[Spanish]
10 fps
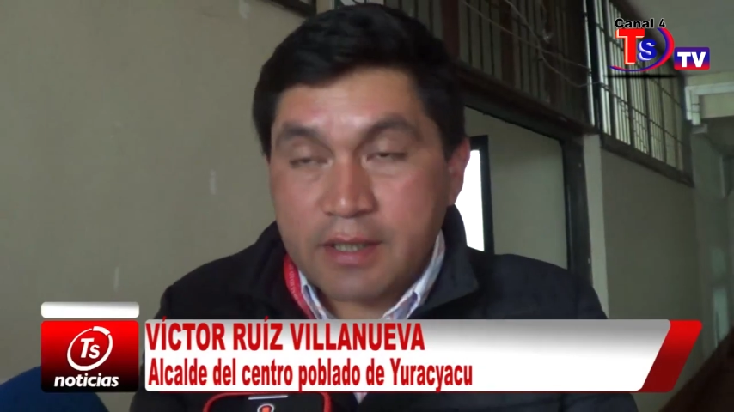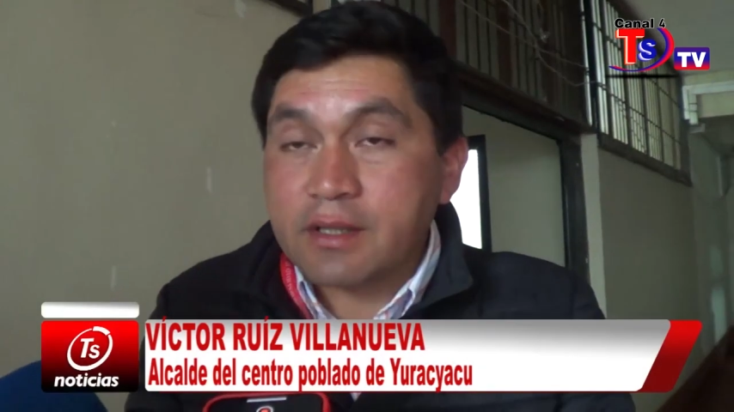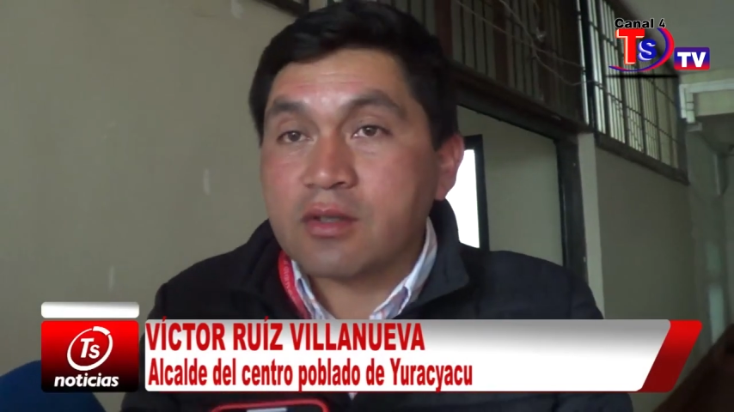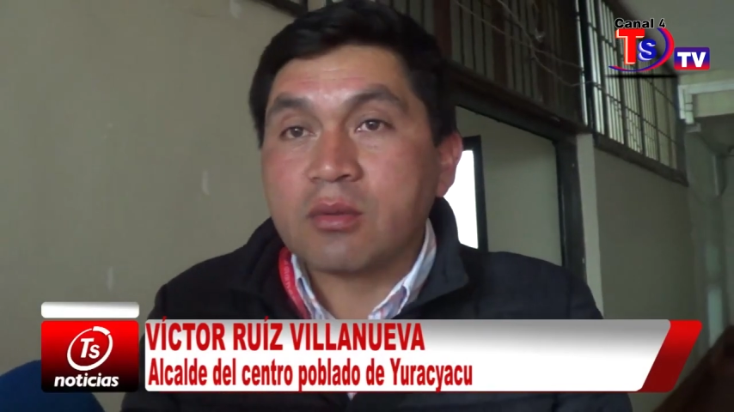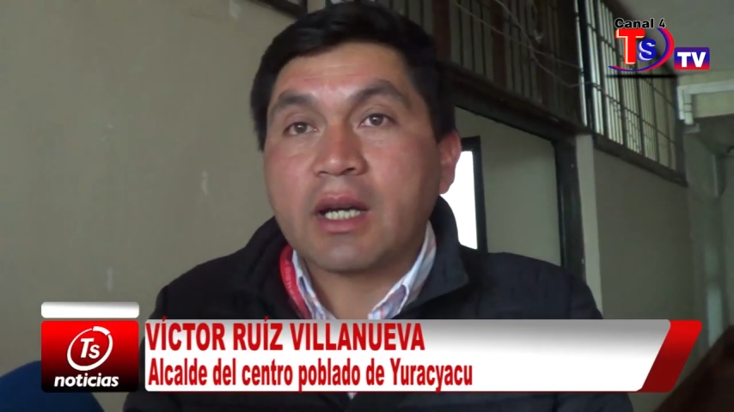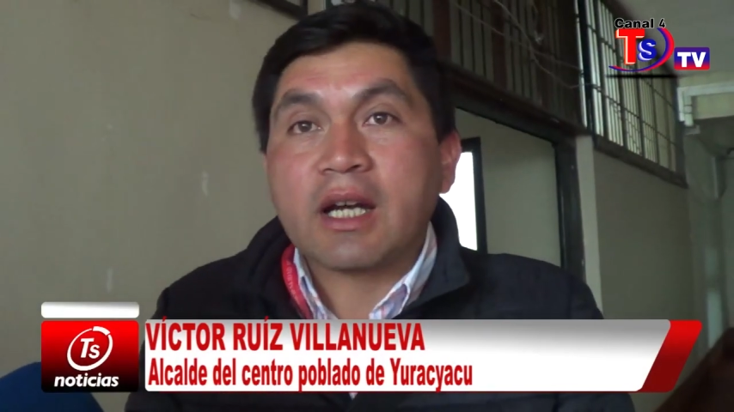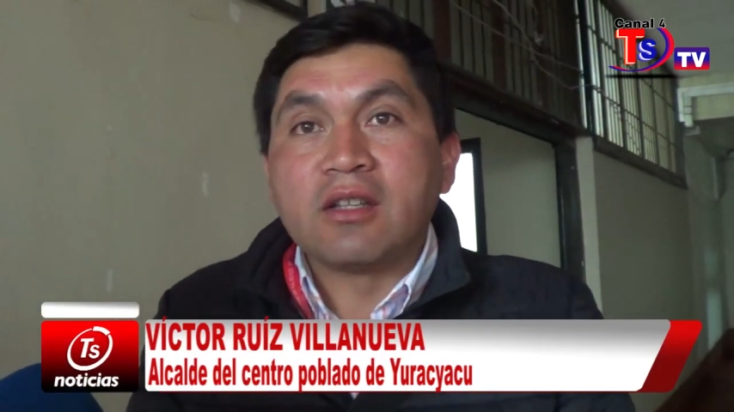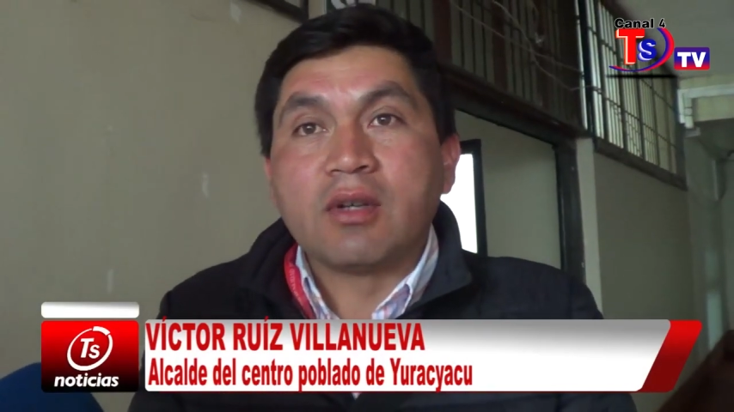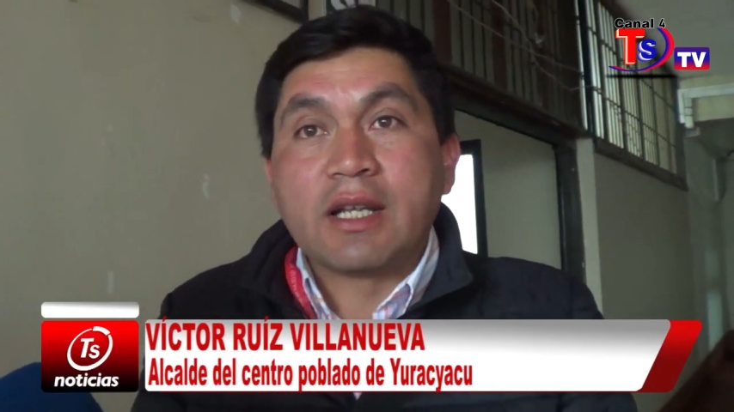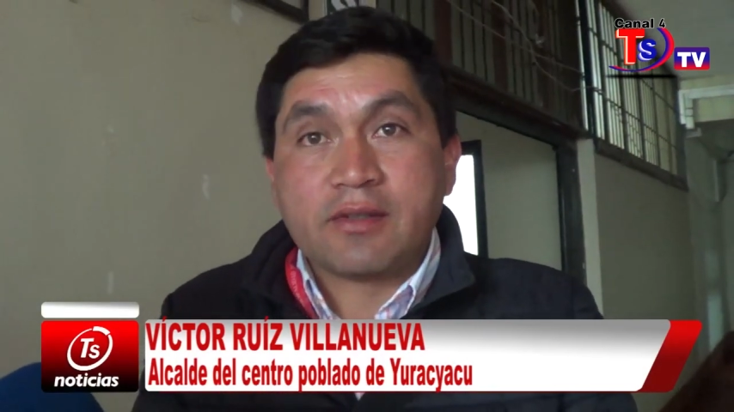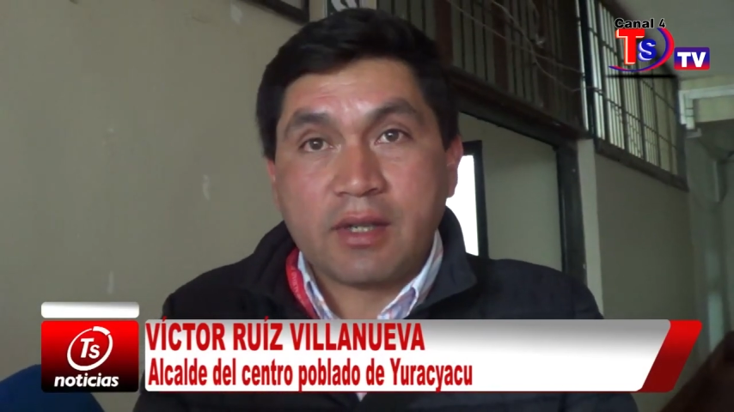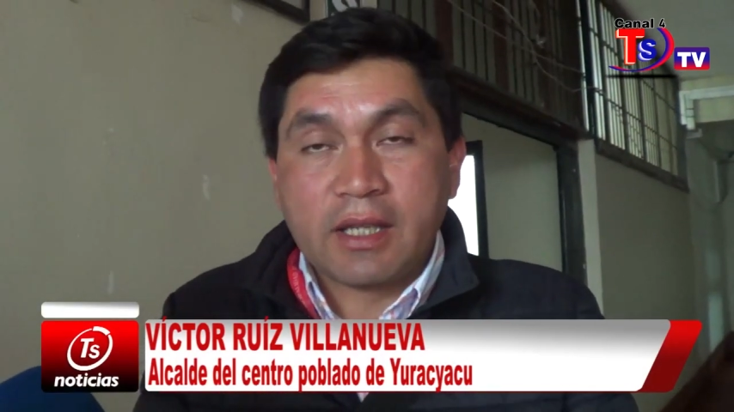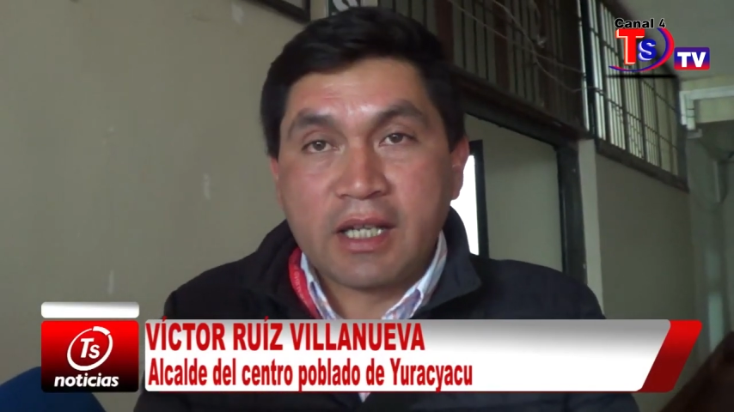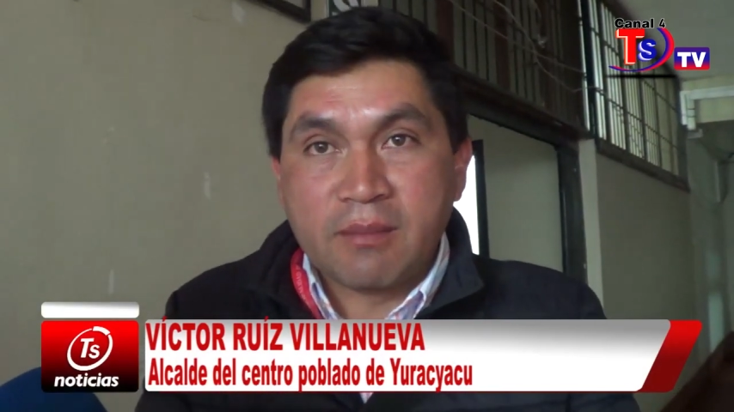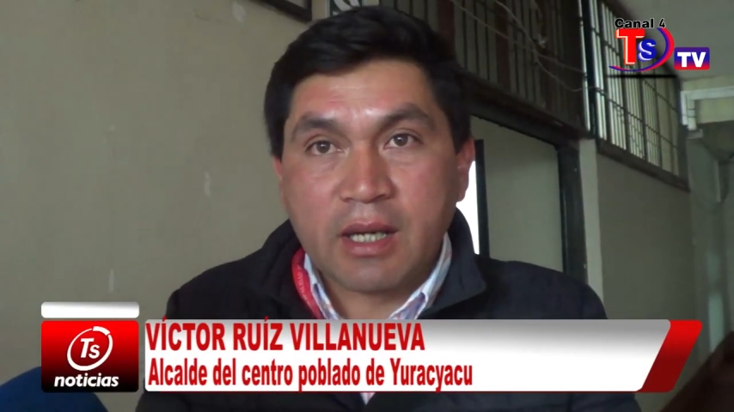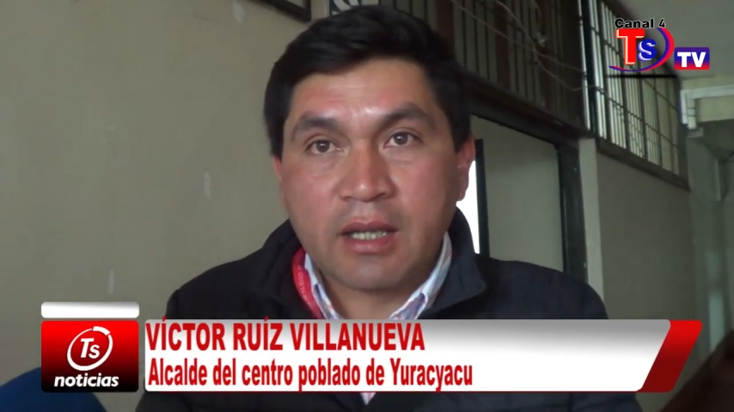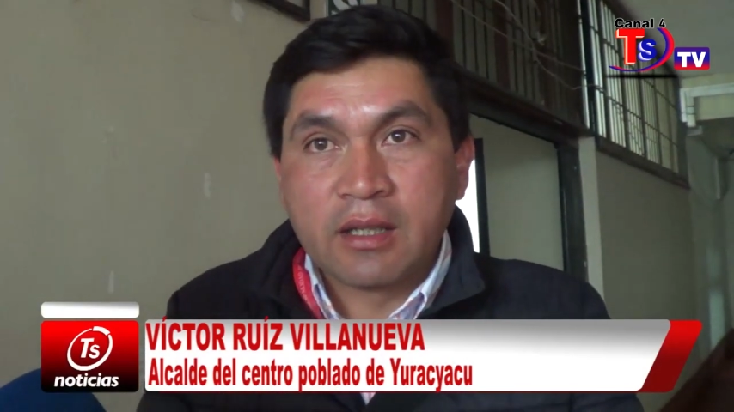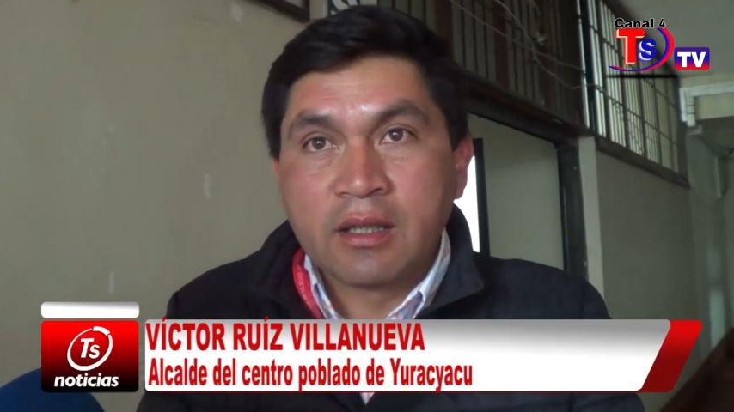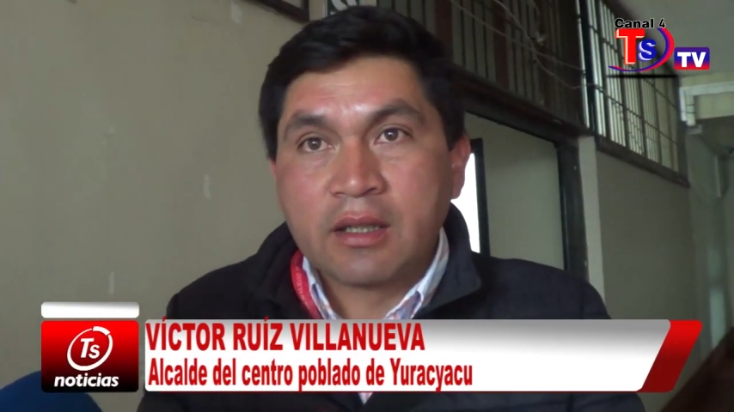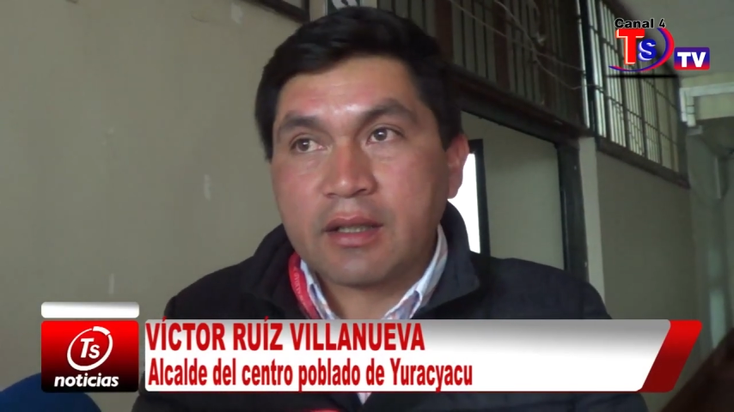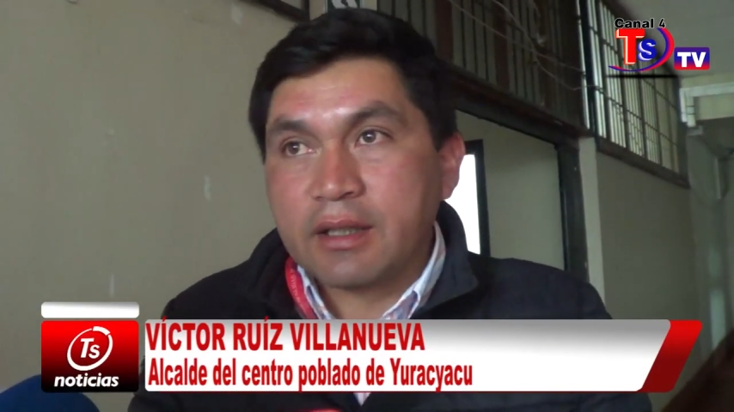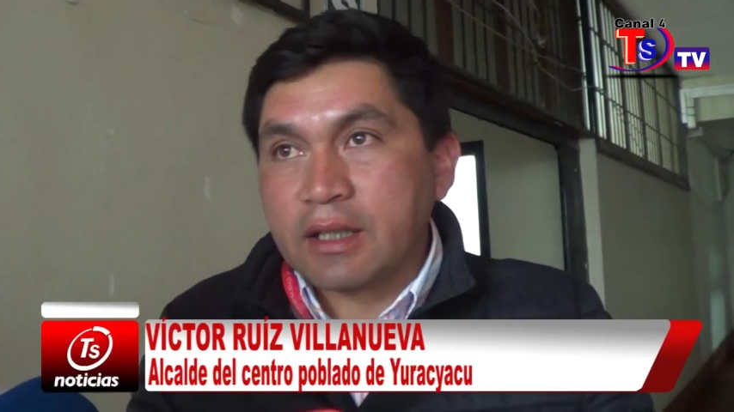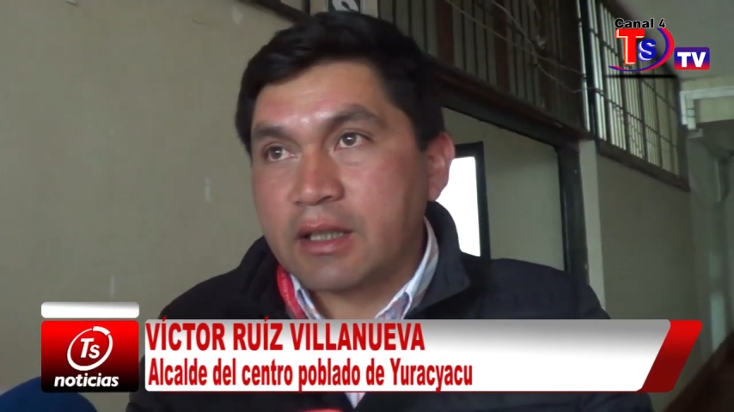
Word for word: estoy viajando a la ciudad de Lima, ya